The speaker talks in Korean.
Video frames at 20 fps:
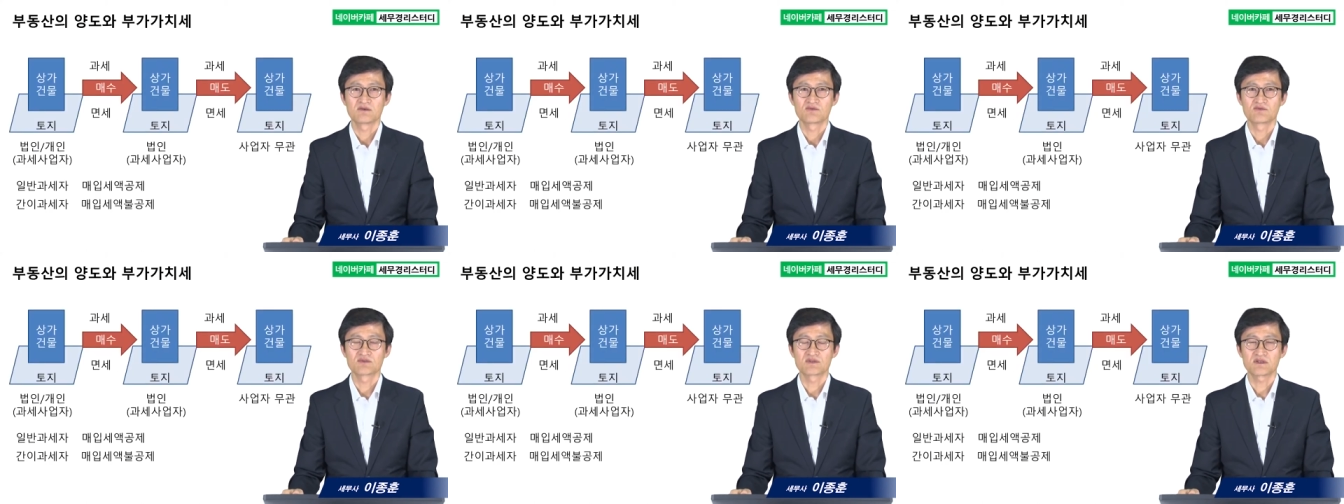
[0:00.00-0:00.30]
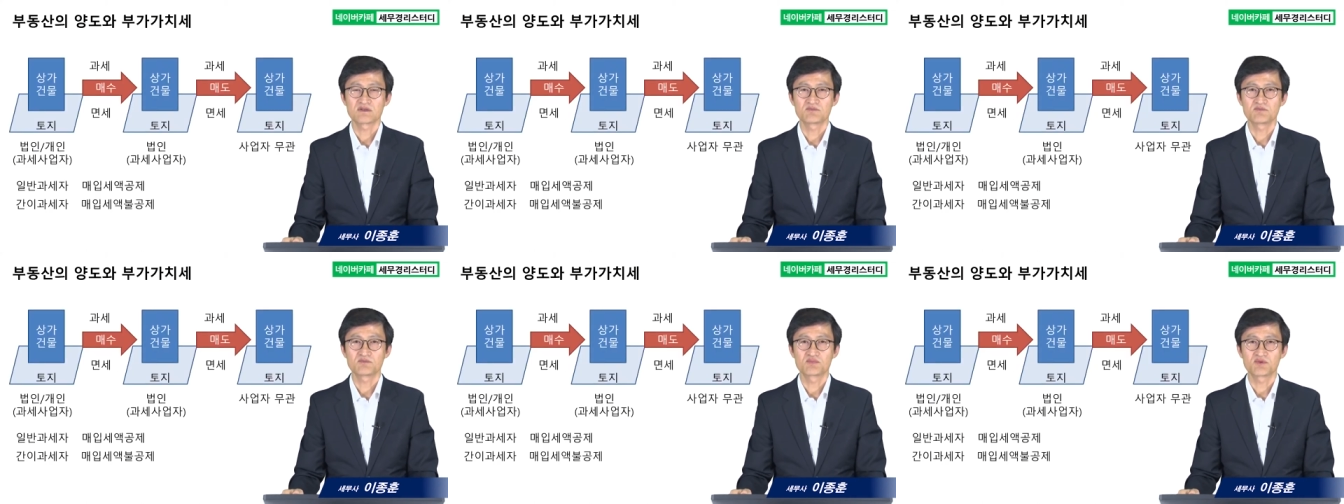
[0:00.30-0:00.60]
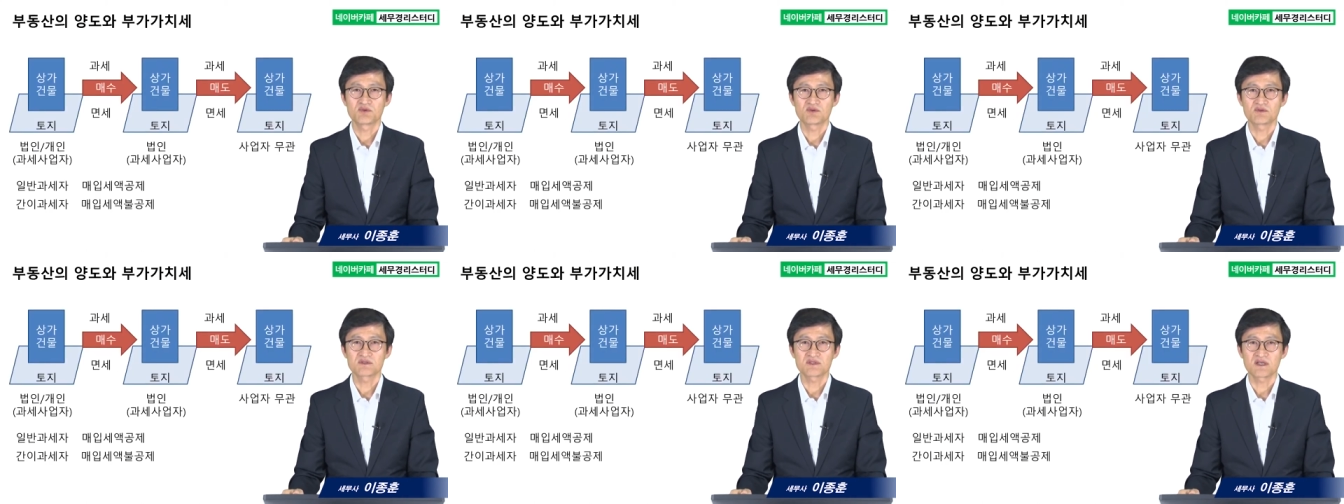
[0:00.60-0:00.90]
우선
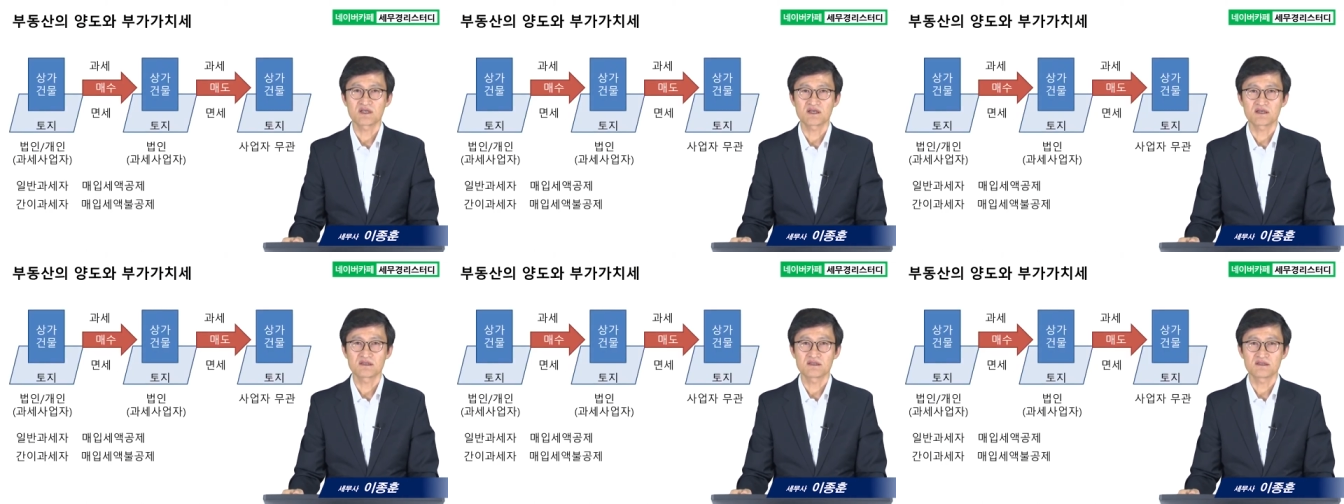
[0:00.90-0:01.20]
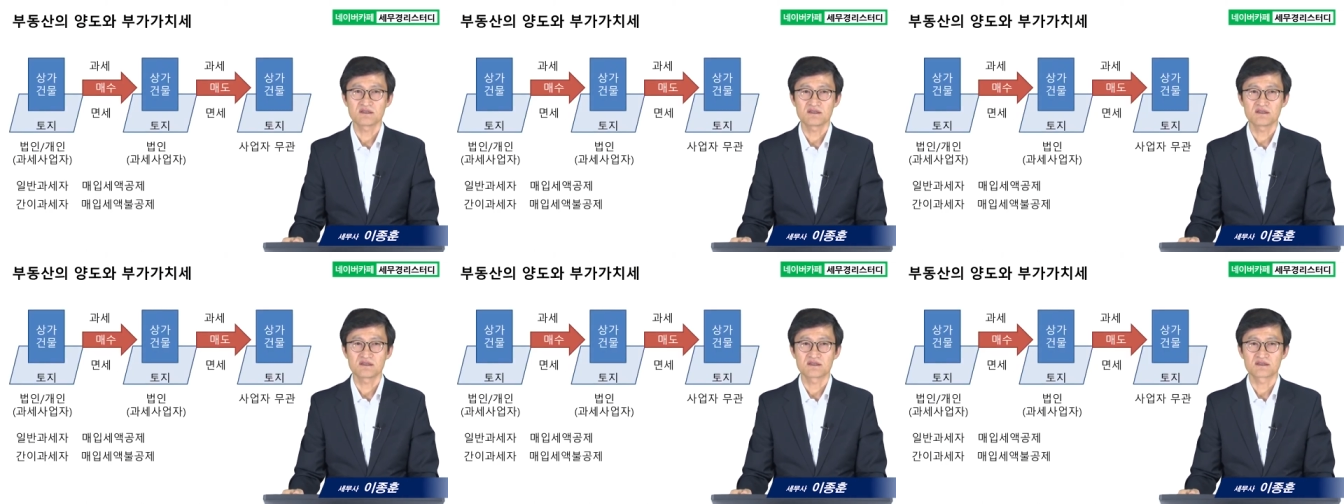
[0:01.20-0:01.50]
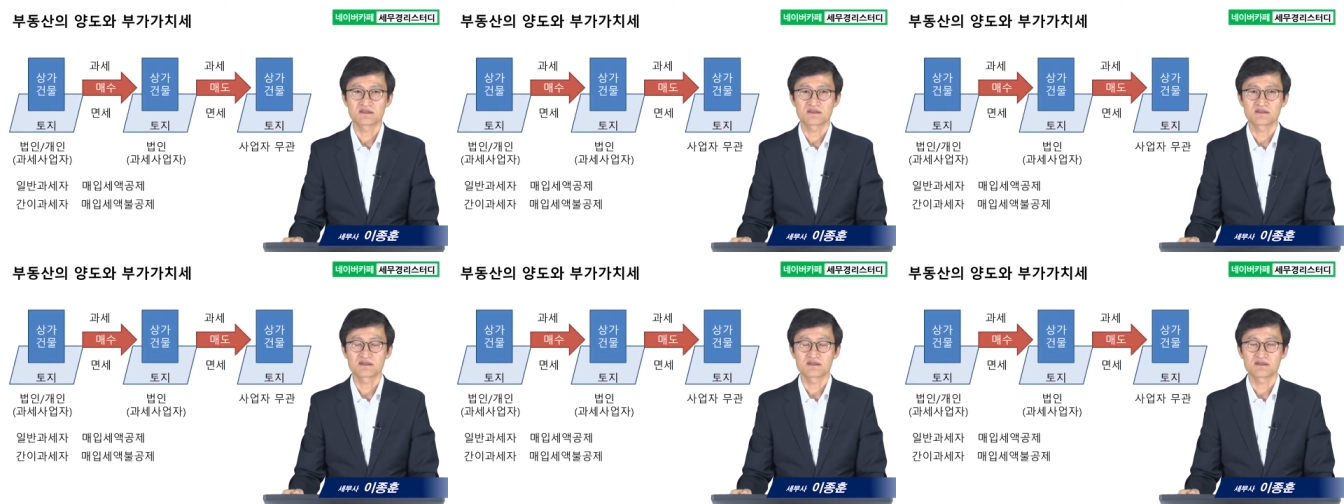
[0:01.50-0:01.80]

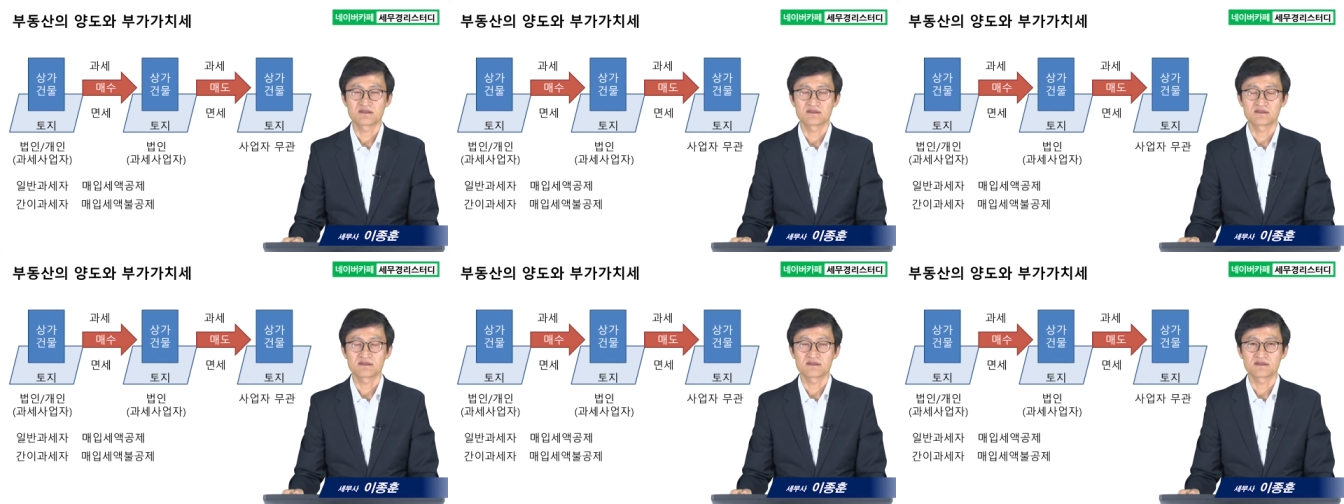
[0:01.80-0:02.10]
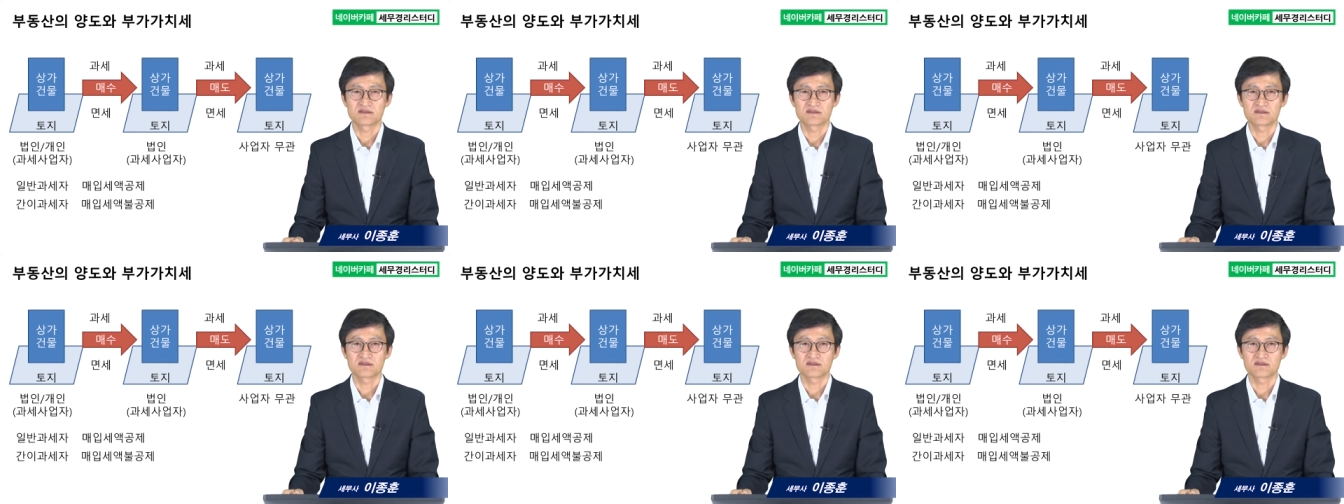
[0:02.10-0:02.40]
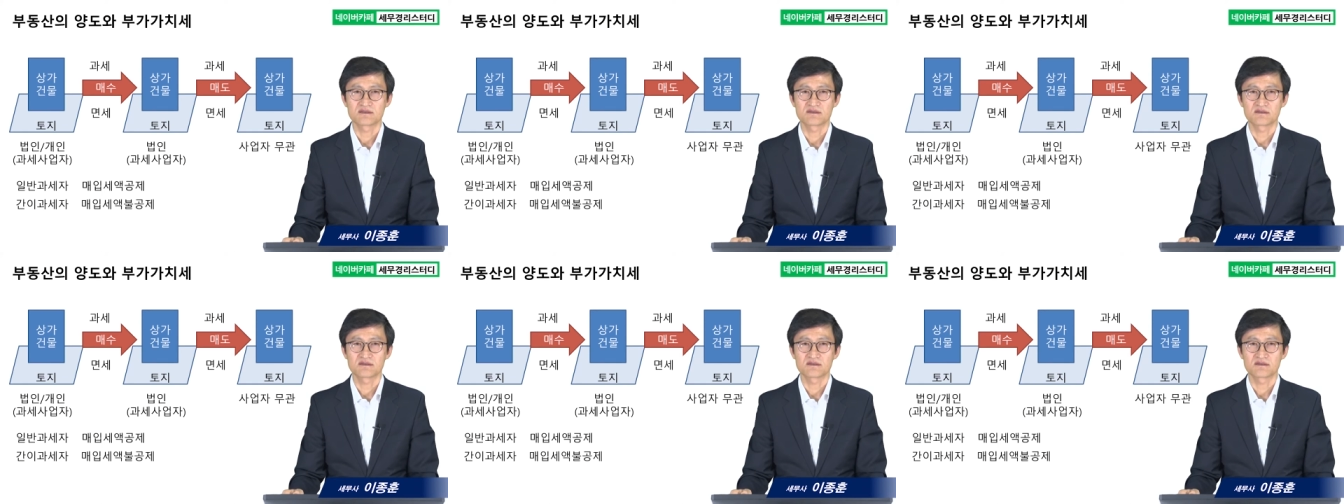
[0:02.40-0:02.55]
부동산을 그